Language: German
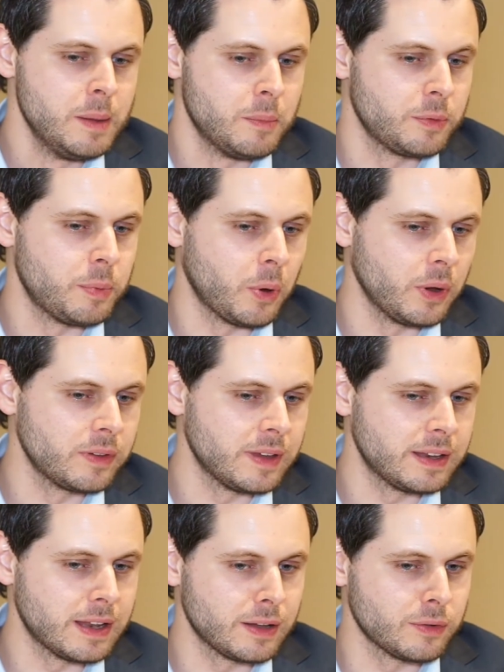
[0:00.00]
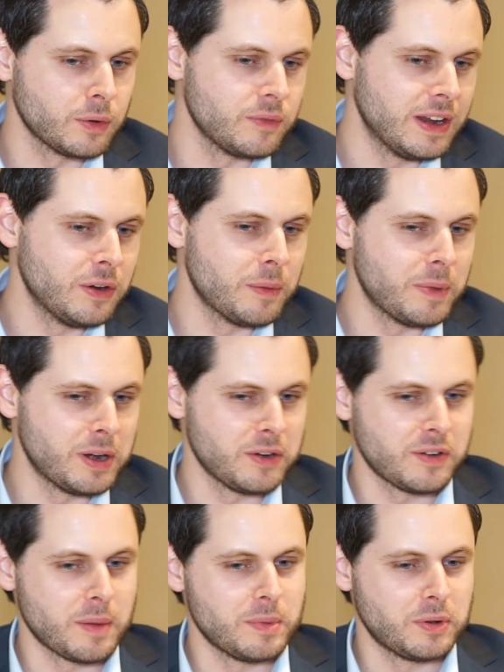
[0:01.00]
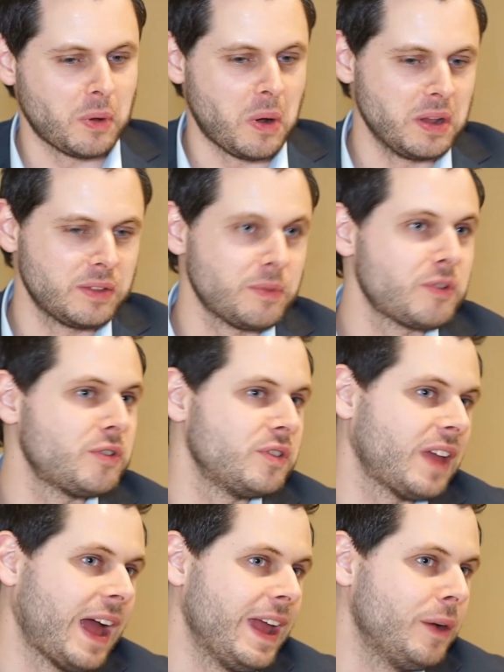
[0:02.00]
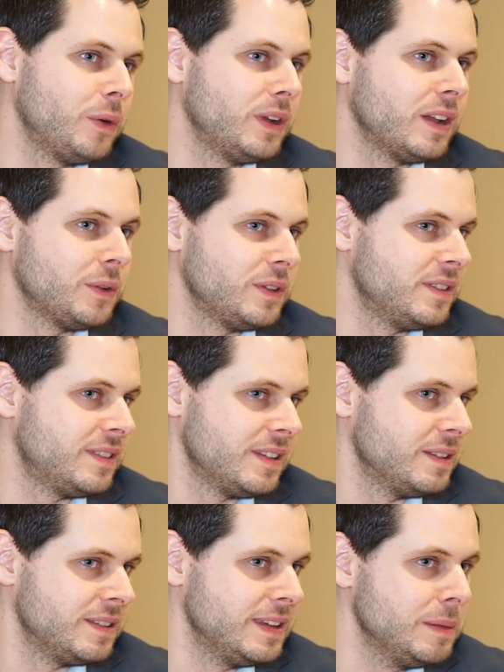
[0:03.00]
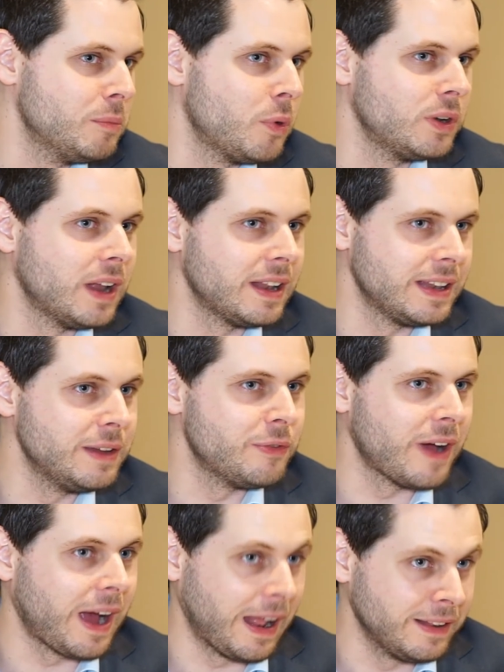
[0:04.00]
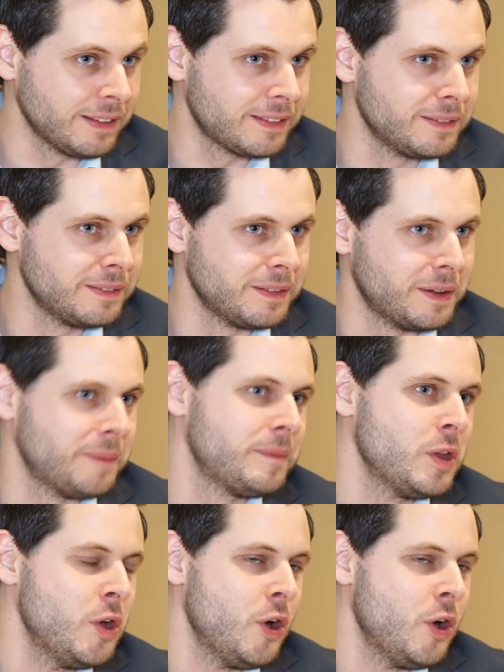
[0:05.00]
Muss berücksichtigen, so ein Vendor-Manager betreut zwischen 300 und 700 Lieferanten ne?